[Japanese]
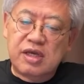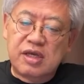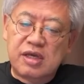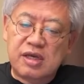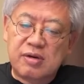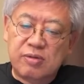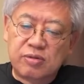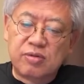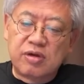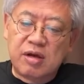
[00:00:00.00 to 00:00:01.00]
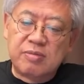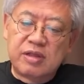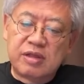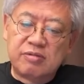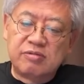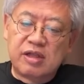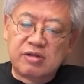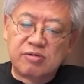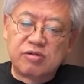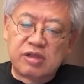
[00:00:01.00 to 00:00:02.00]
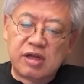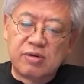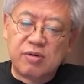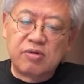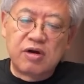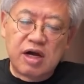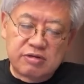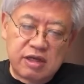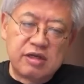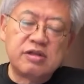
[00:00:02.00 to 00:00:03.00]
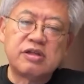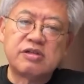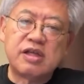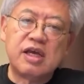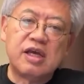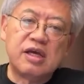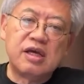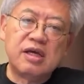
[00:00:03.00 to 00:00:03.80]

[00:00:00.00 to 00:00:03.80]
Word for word: え本当に頑張っていくんだということだったら、本格的にですね、